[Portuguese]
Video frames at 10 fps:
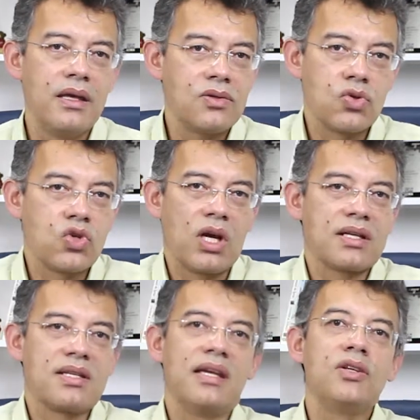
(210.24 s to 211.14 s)
Isso chega
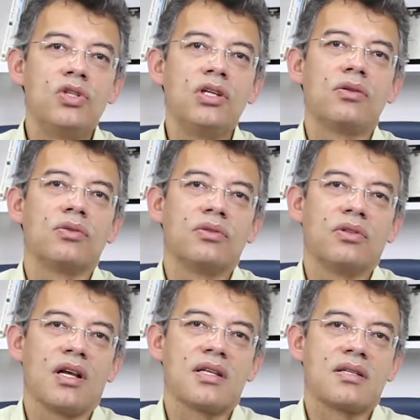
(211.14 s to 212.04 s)
a ser ridículo,
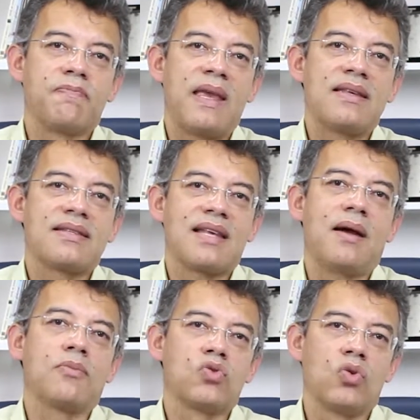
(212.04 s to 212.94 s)
nós
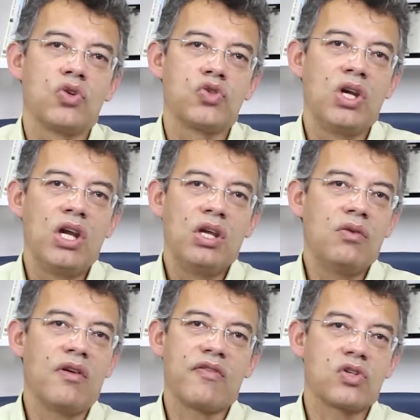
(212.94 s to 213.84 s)
pensarmos hoje em
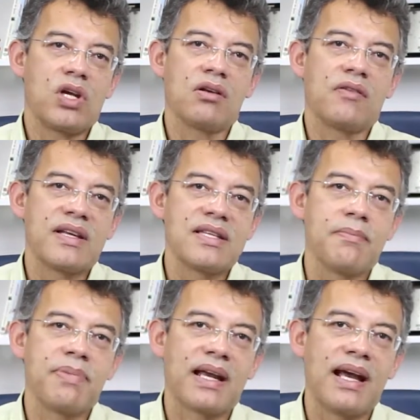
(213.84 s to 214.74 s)
um evangelho que vai ser
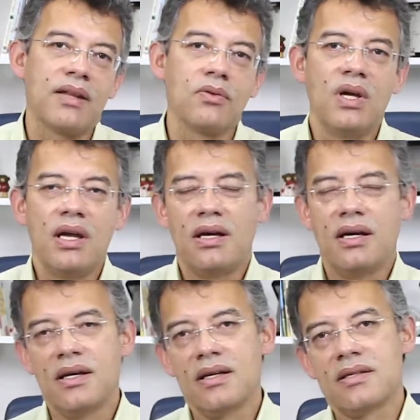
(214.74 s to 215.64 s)
pregado
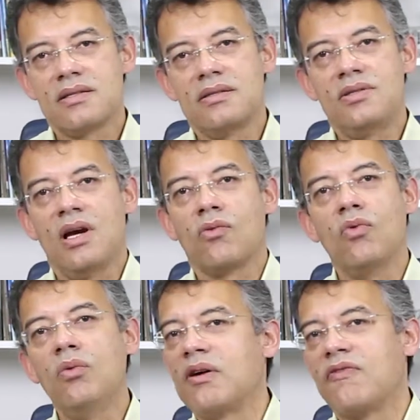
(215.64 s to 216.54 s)
uh, de
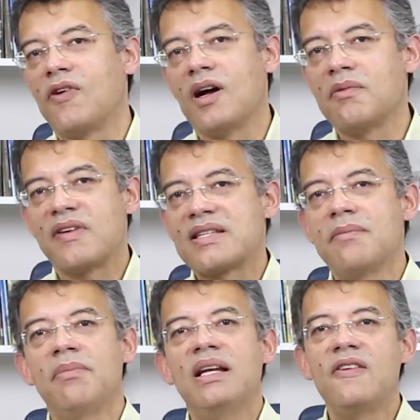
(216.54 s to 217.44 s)
alguma forma, vai ser
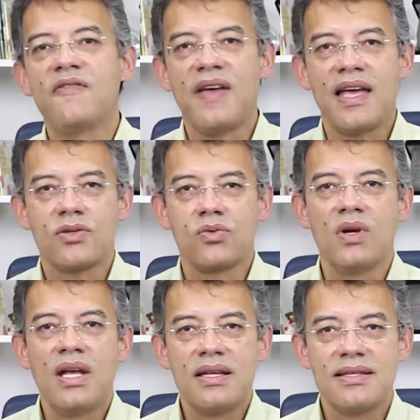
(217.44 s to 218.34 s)
manifesto
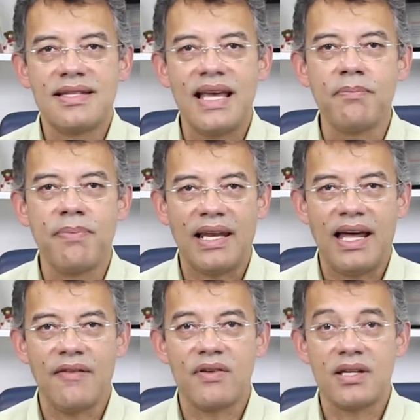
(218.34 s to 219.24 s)
sem
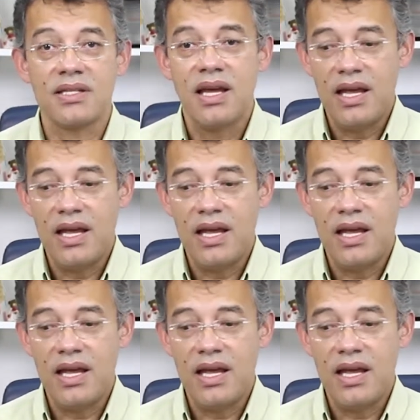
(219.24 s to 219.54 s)
palavras.